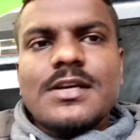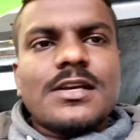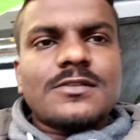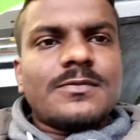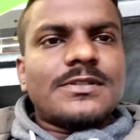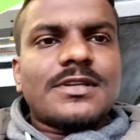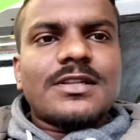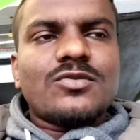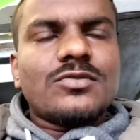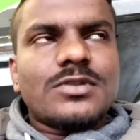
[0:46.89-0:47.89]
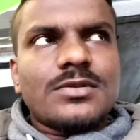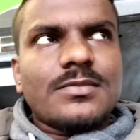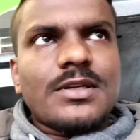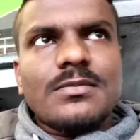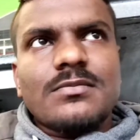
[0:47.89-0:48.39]
इसमें ज़्यादा कुछ
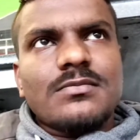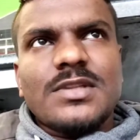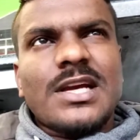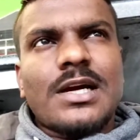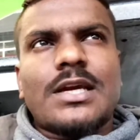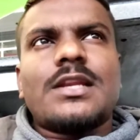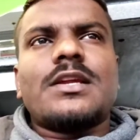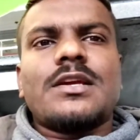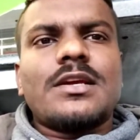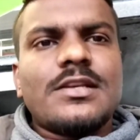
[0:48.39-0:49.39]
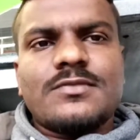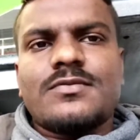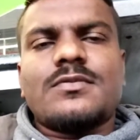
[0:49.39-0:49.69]
मैंने मतलब दिखाया नहीं है इस